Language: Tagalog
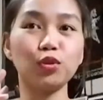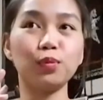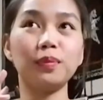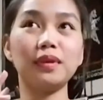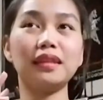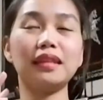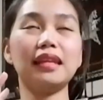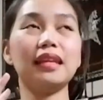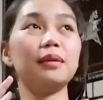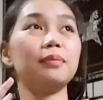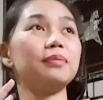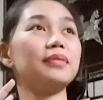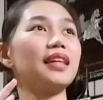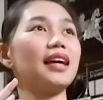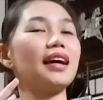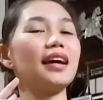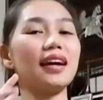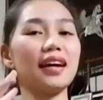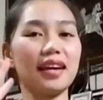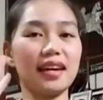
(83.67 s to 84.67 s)
dumidilim
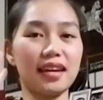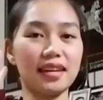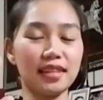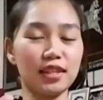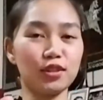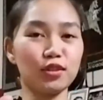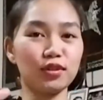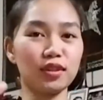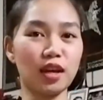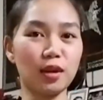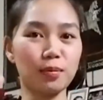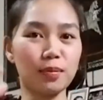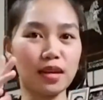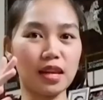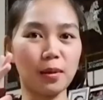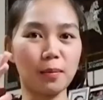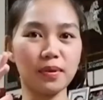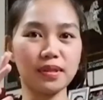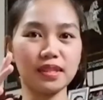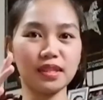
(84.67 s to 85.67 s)
na, kaya dito tayo
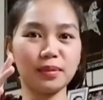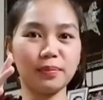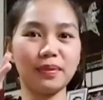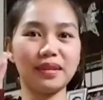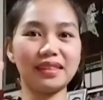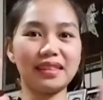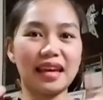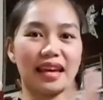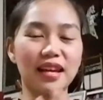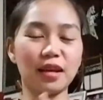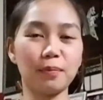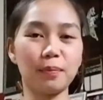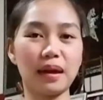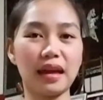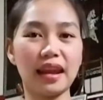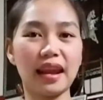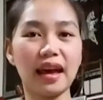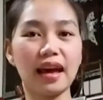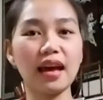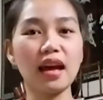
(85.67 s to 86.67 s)
malapit sa bintana
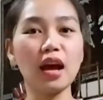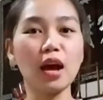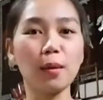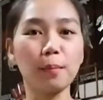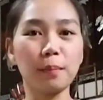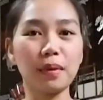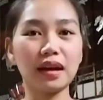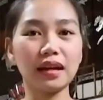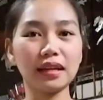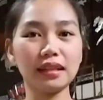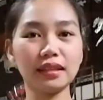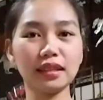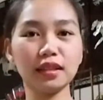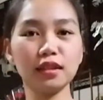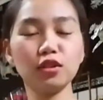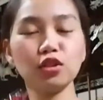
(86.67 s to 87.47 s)
para makita